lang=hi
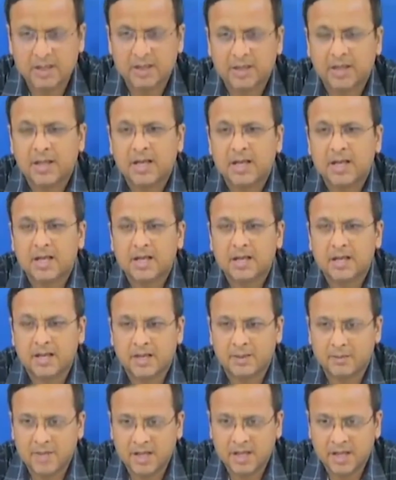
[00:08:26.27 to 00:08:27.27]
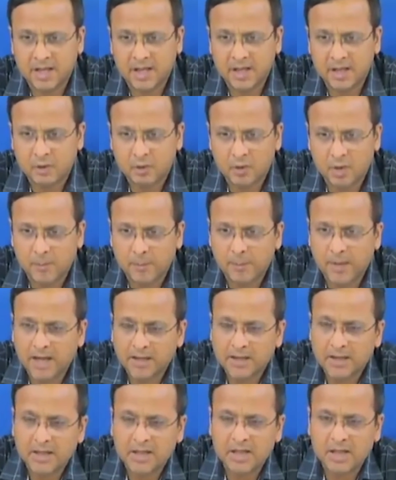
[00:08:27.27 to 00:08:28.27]
इस तरीके से अगर हम देखें तो हम
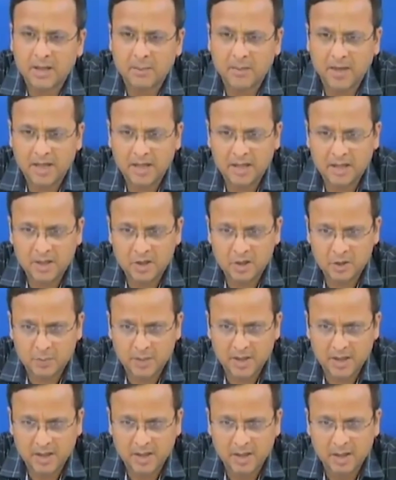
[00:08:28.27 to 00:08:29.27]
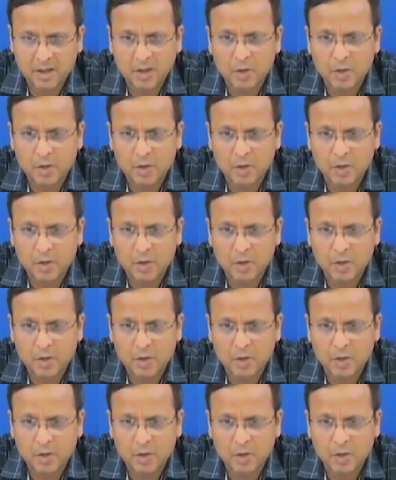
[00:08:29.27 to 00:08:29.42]
पाते हैं कि हमारे देश में